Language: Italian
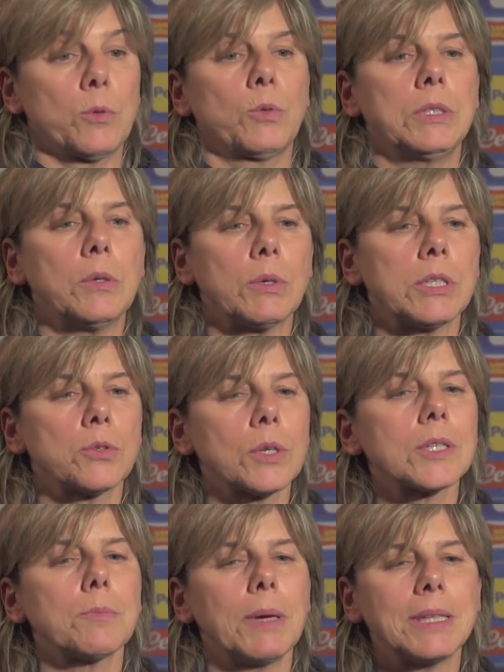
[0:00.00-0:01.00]
Quindi questi sono
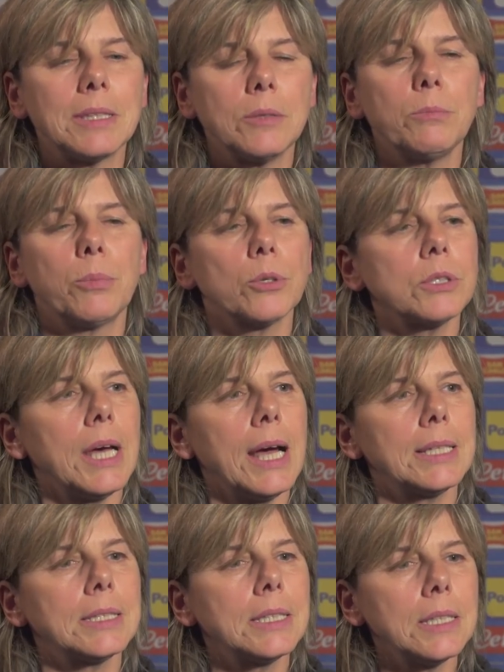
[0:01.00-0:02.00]
aspetti
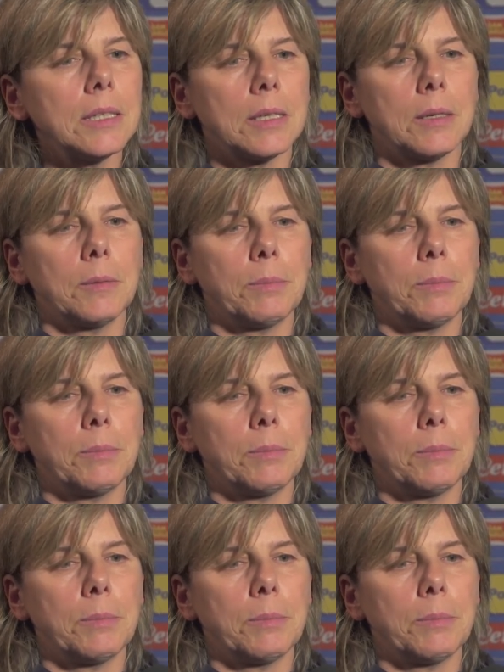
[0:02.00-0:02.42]
importanti eh,